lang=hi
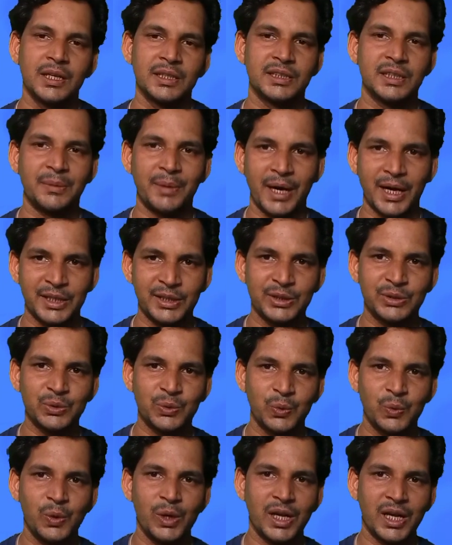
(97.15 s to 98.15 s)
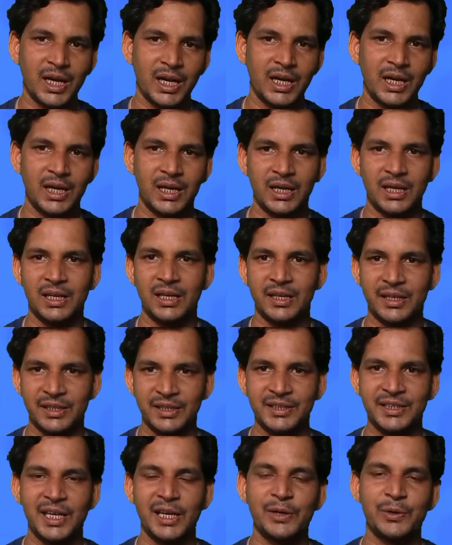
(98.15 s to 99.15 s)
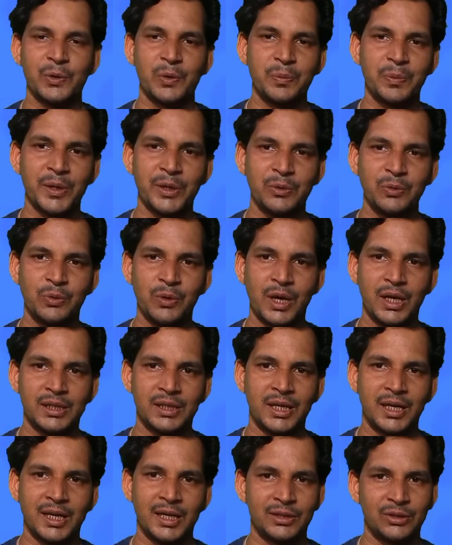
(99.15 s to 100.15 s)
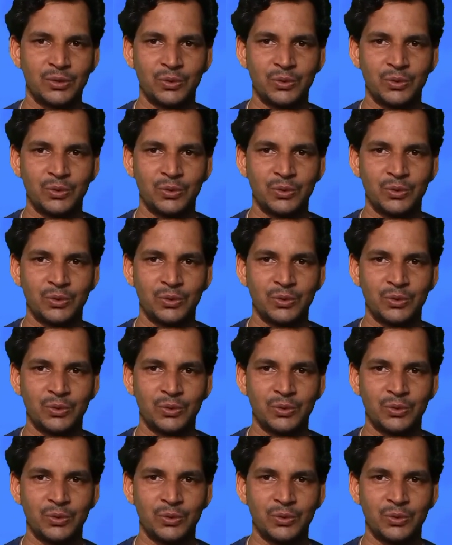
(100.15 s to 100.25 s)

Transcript: जब हाई स्कूल का रिजल्ट ओपन हुआ था